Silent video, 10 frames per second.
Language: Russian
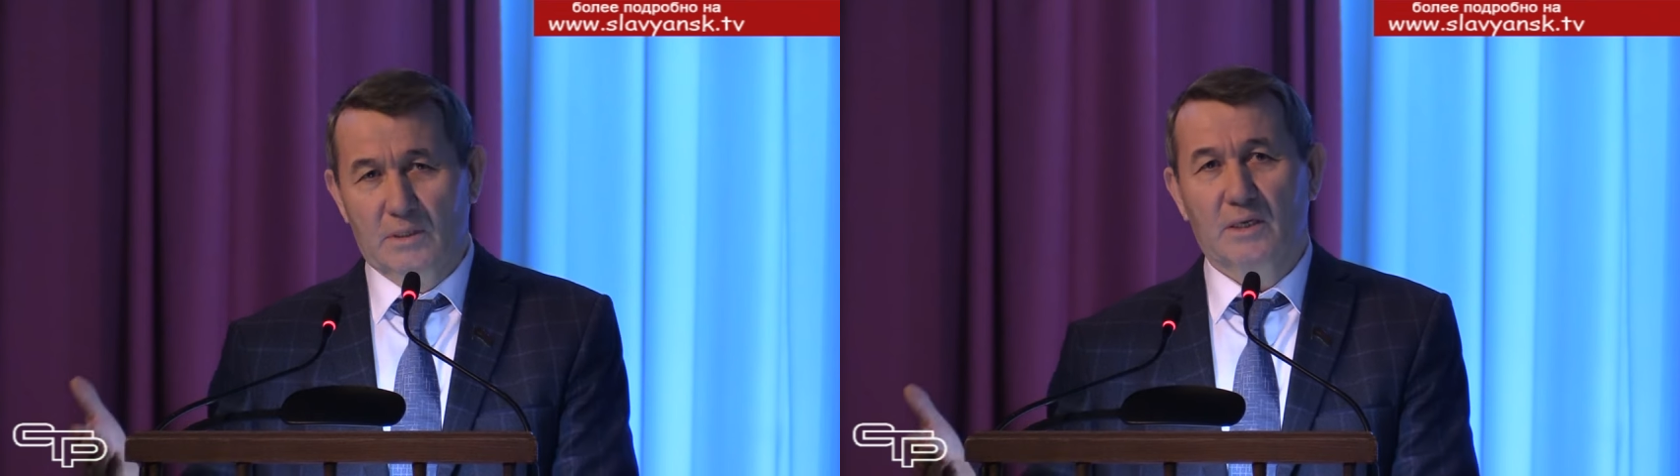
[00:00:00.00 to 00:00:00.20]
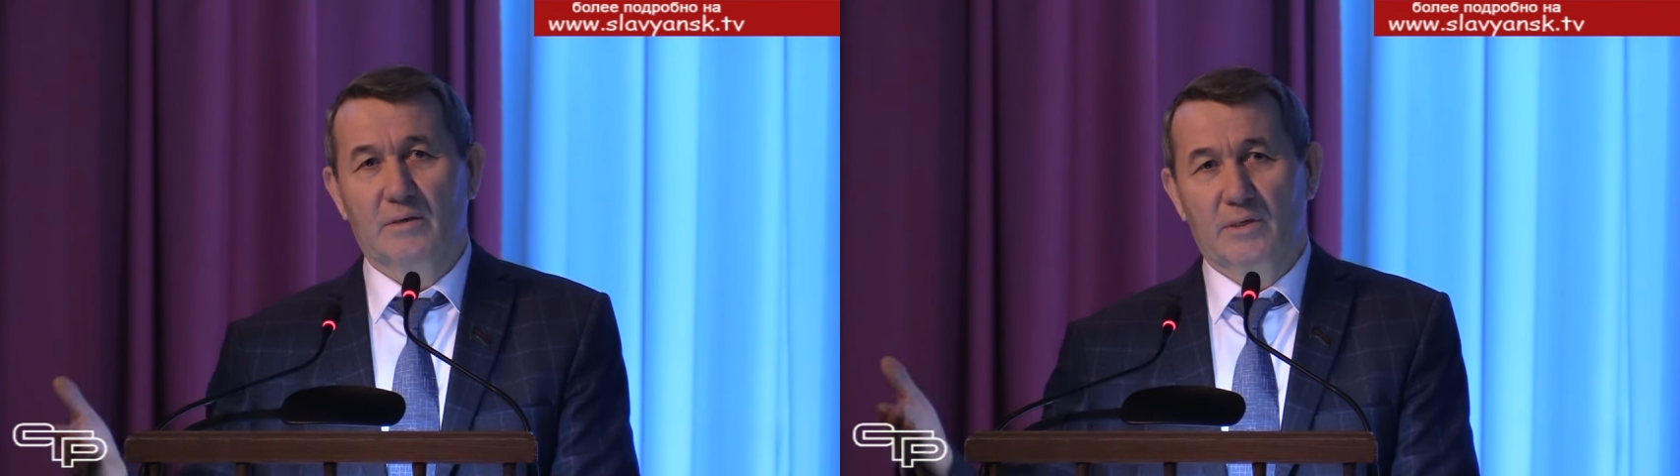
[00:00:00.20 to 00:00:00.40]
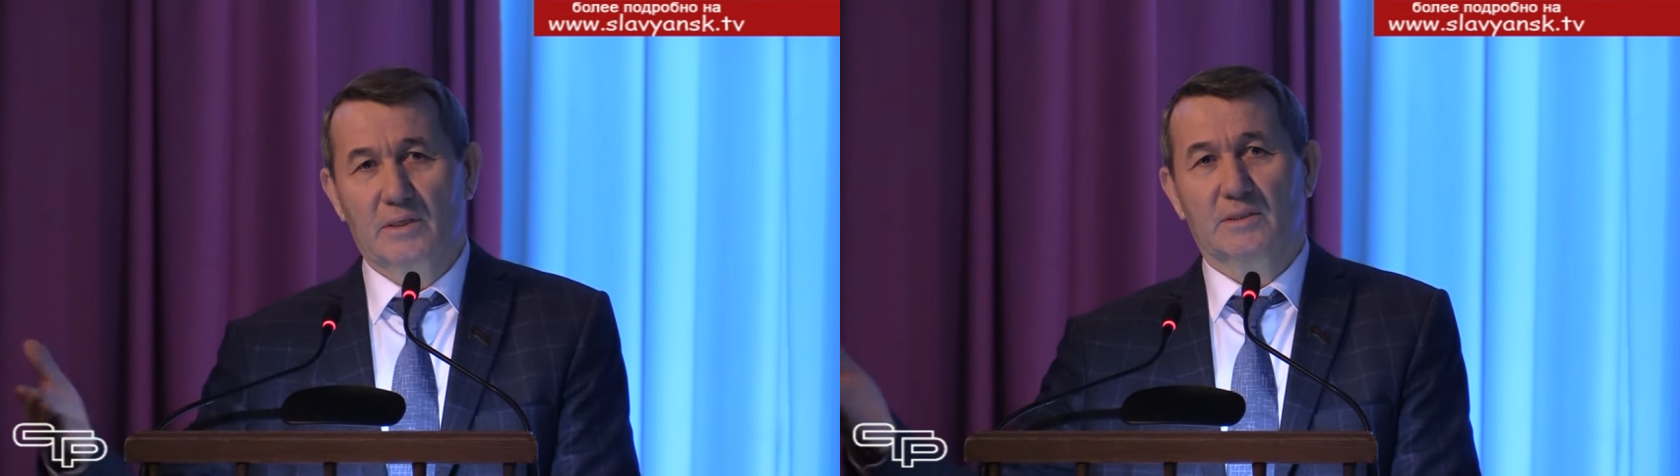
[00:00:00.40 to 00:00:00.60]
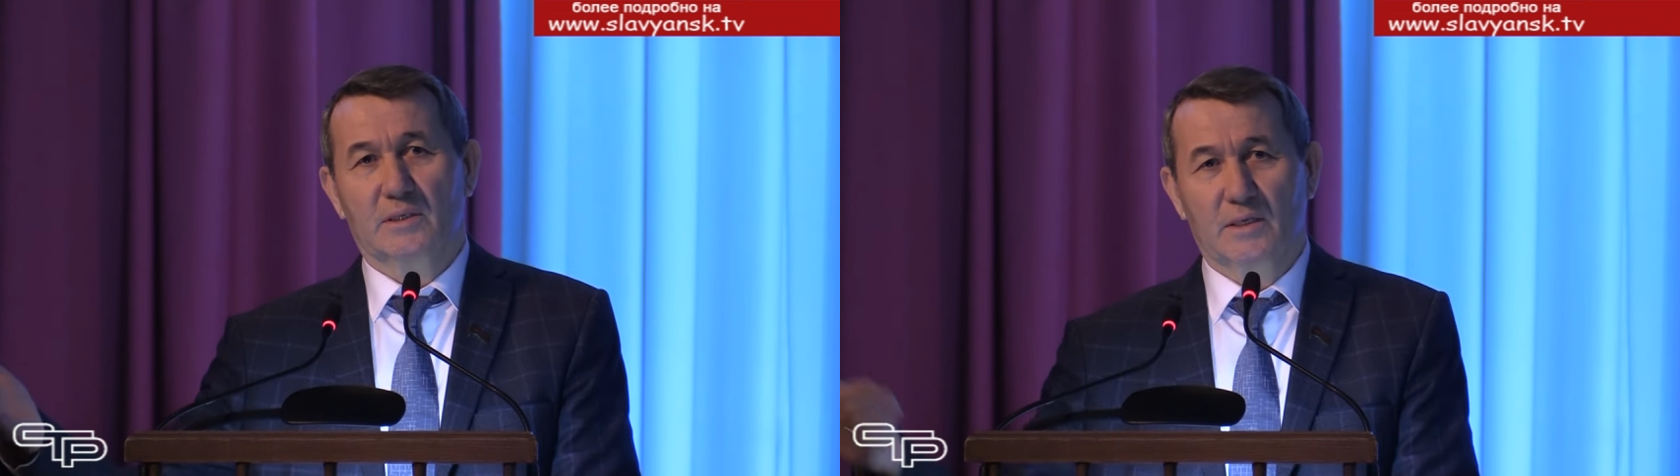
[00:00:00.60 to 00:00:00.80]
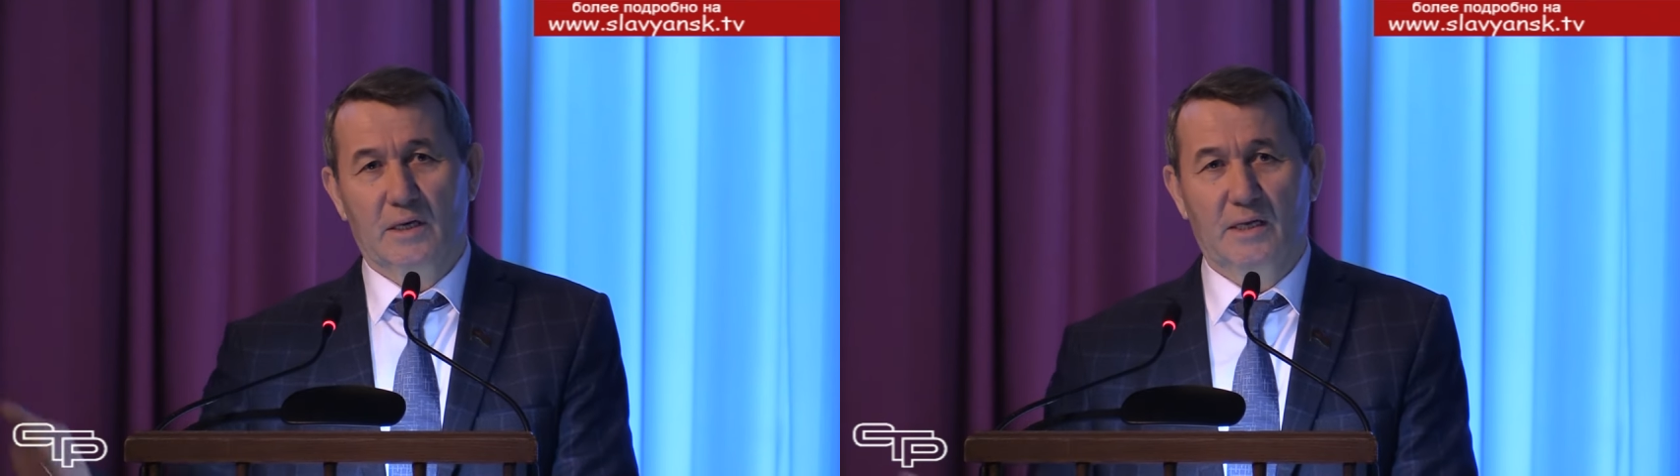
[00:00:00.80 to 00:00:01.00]
как
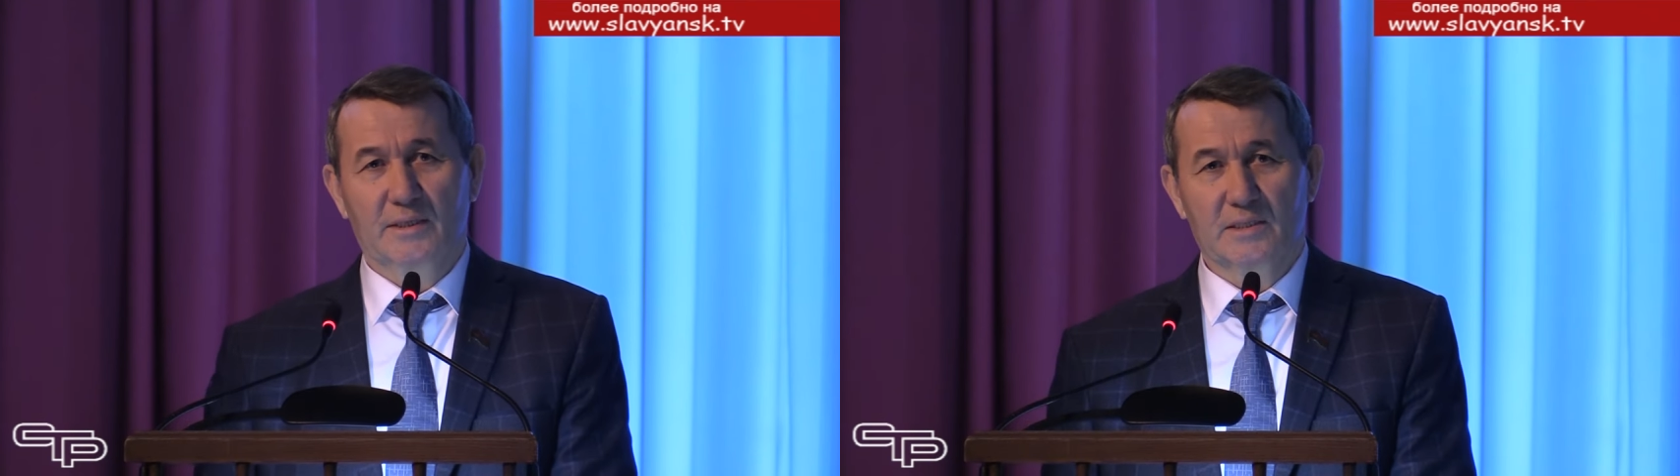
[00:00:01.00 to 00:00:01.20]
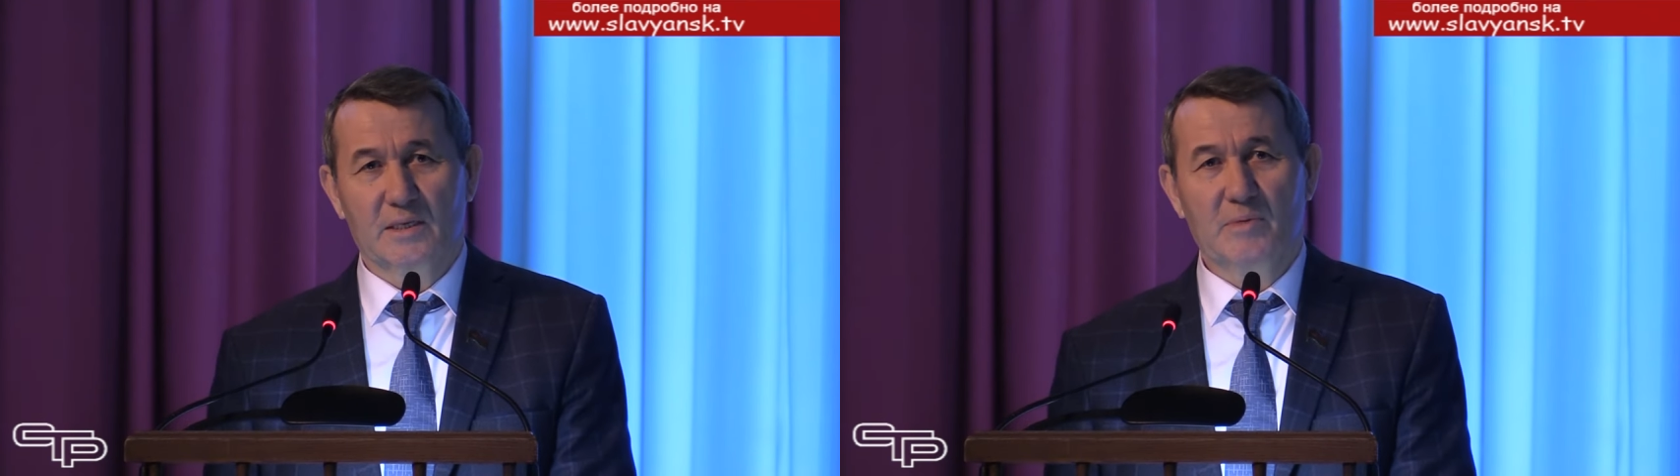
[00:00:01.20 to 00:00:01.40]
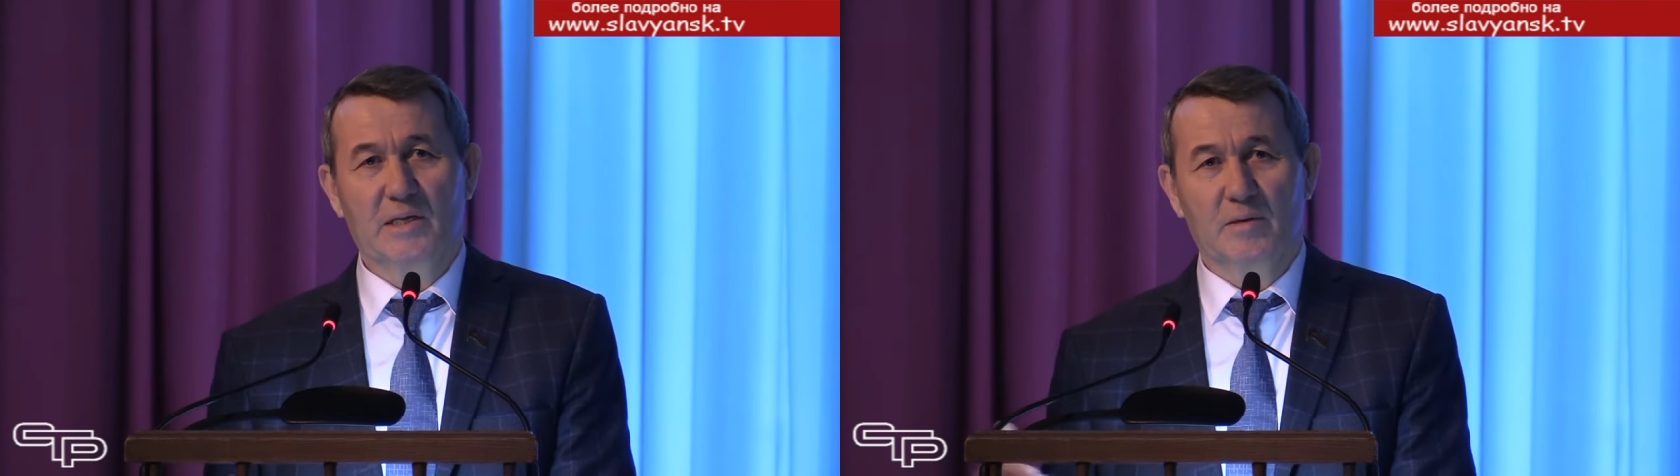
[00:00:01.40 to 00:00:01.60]
говорится, она сама